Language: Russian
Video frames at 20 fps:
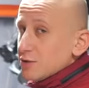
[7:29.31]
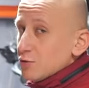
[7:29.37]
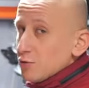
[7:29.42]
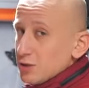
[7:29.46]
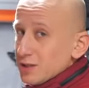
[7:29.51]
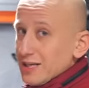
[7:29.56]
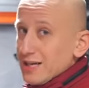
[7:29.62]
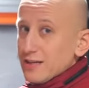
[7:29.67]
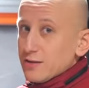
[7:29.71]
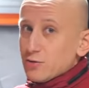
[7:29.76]

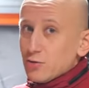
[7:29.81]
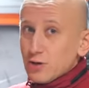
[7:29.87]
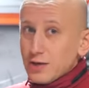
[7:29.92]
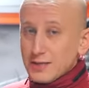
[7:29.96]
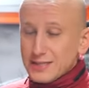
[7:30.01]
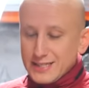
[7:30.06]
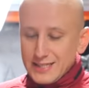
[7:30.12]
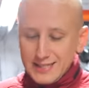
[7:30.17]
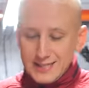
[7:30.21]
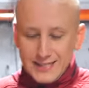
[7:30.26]
насос,
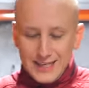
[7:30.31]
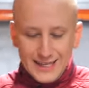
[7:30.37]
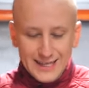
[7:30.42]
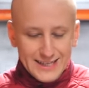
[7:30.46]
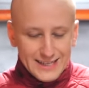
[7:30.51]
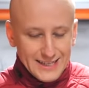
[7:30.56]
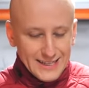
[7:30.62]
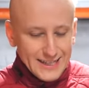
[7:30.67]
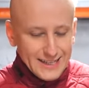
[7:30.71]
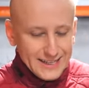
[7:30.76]
который
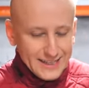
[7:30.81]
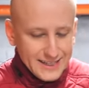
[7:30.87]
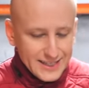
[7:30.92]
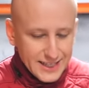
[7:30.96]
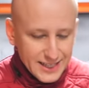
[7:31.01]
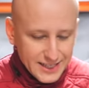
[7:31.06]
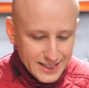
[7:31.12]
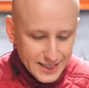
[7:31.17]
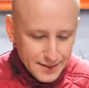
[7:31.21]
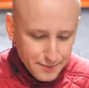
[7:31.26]
состоит из
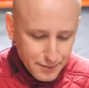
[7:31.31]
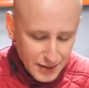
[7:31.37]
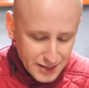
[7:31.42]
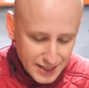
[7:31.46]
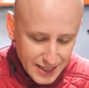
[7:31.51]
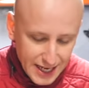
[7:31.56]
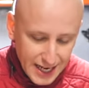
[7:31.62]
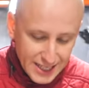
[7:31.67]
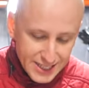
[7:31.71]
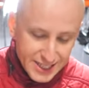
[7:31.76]
секций
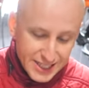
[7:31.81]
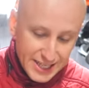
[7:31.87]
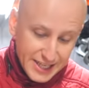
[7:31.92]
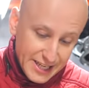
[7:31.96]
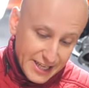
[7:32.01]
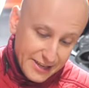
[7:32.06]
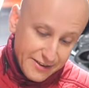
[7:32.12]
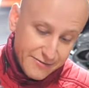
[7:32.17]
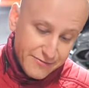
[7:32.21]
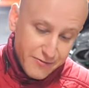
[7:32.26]

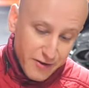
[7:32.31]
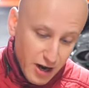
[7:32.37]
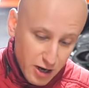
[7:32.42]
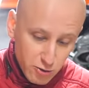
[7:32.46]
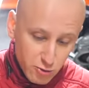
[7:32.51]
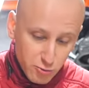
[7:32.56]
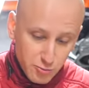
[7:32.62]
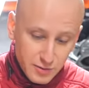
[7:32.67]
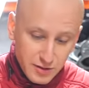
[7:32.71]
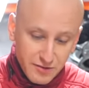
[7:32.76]
подкачки и
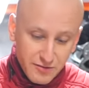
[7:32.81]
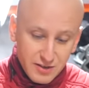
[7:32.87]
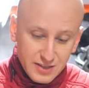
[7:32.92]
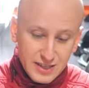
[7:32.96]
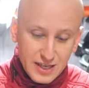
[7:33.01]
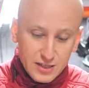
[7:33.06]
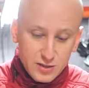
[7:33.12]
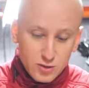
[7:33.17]
вакуумного